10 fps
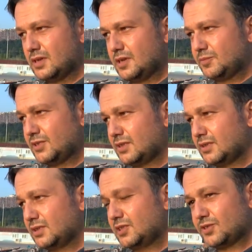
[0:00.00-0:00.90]

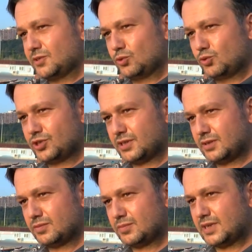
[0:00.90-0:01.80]
Emrah iki sene önce
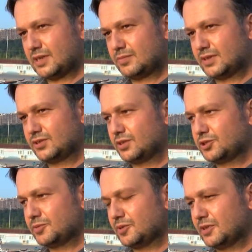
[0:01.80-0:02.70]
beraber
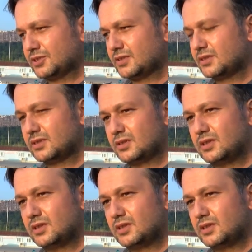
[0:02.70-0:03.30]
çalışmaya başladık.